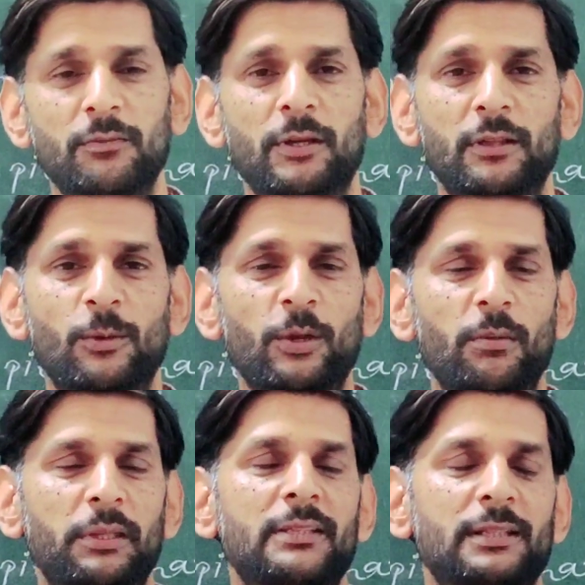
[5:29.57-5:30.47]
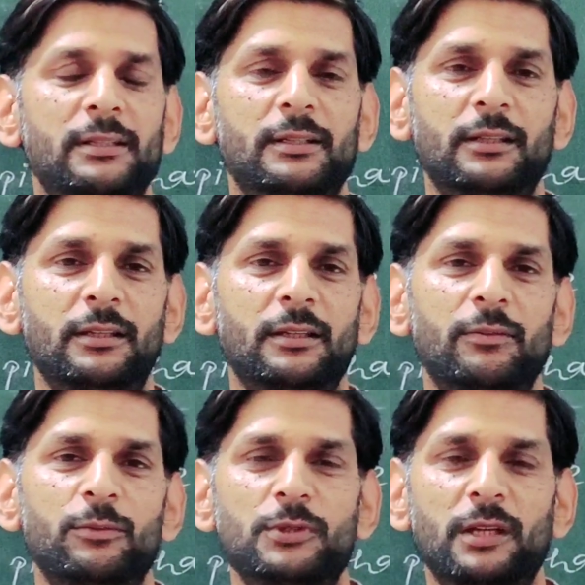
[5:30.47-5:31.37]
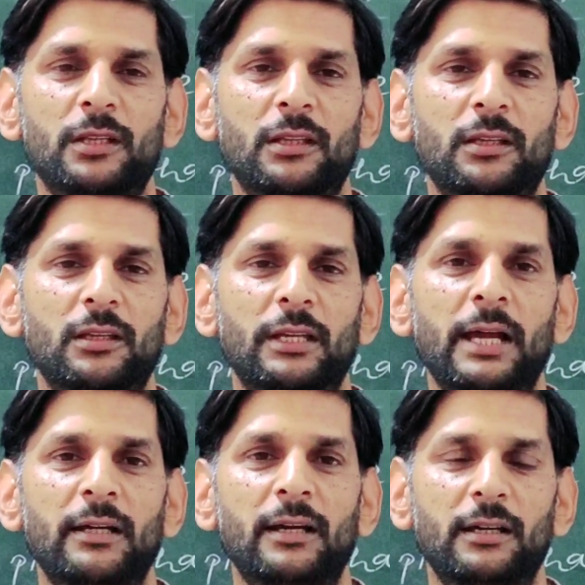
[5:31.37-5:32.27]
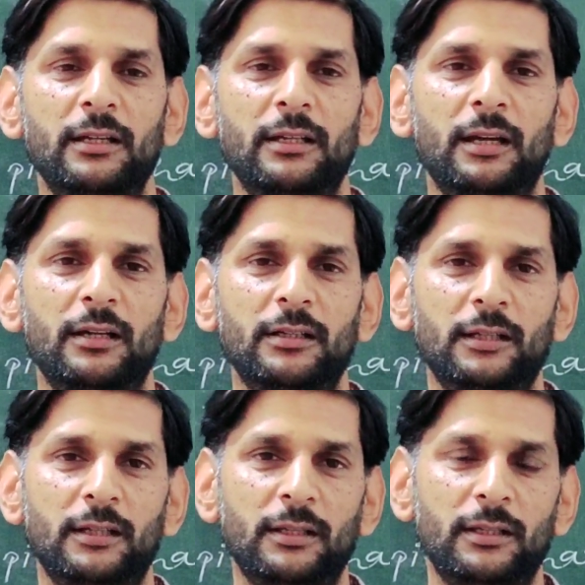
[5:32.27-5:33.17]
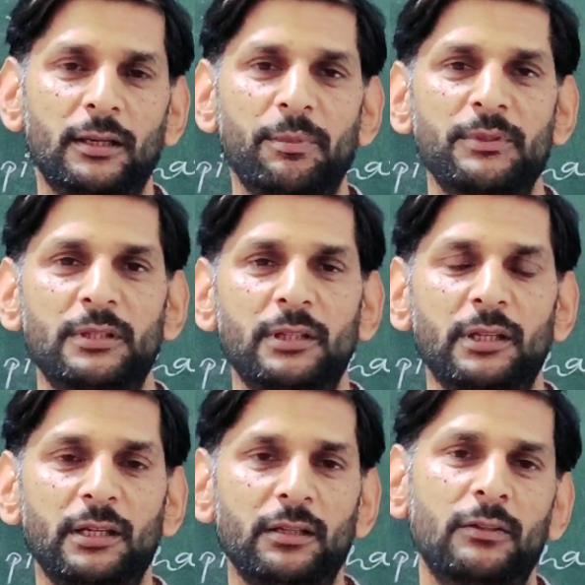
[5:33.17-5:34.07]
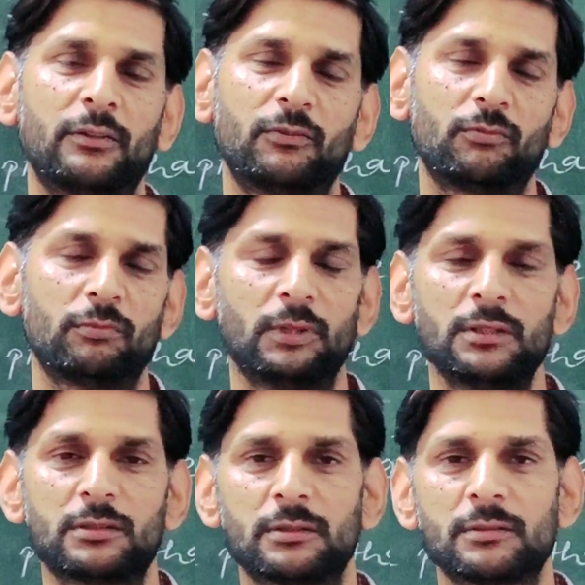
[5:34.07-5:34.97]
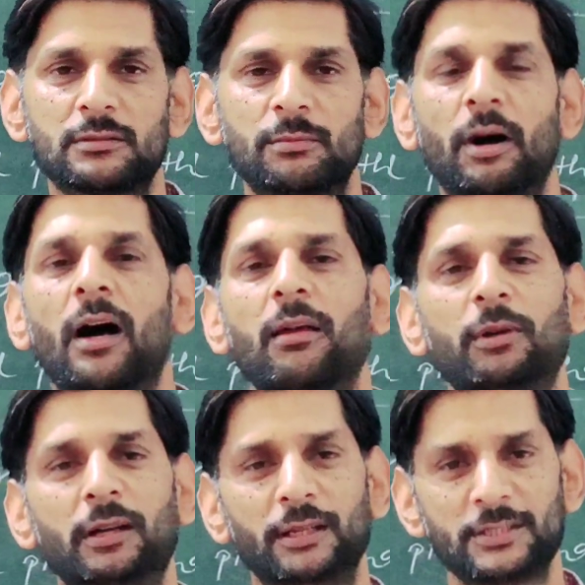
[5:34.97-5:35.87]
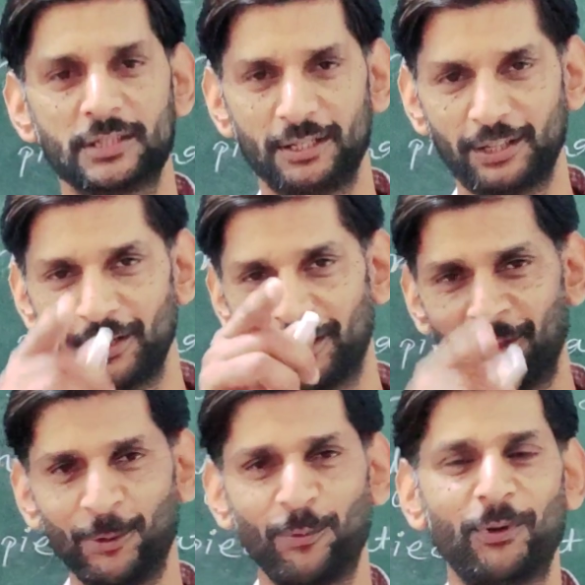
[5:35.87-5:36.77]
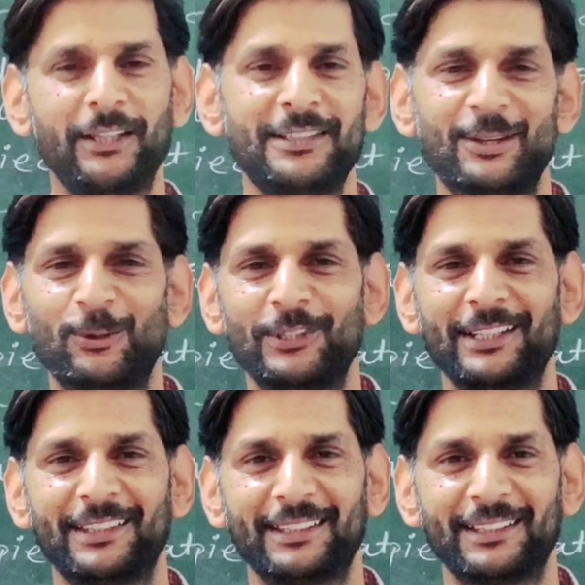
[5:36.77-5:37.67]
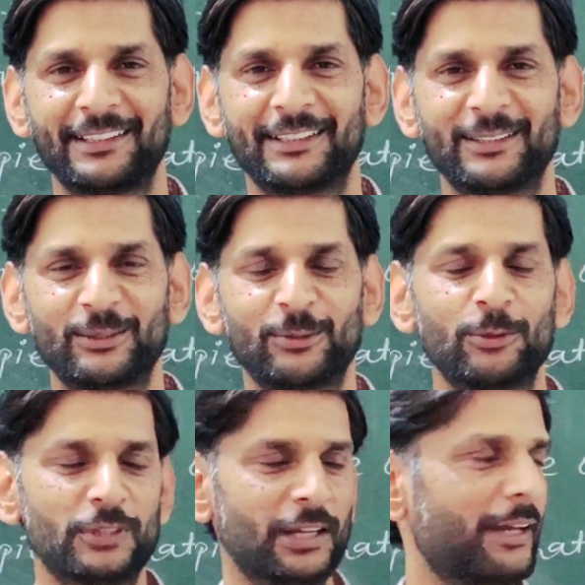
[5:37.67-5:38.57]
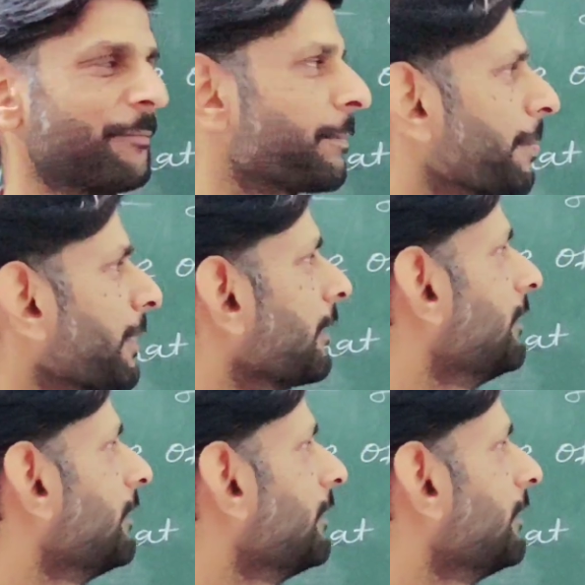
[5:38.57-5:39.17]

जिस दिन व्यक्ति को ये पता चल जाता है कि उसके अंदर क्या करने का कैपेसिटी है बस महान बनने की स्टार्टिंग वहीं से हो जाती है तो चलिए